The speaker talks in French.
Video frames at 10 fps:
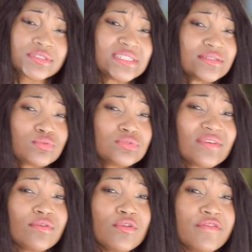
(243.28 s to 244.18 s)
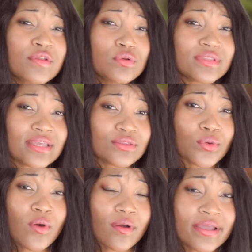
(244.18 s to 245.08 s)
6, nous avons le
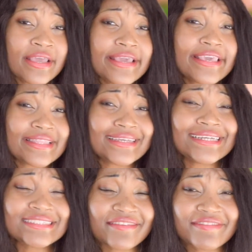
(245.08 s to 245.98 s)
philodendron hein, qui est très très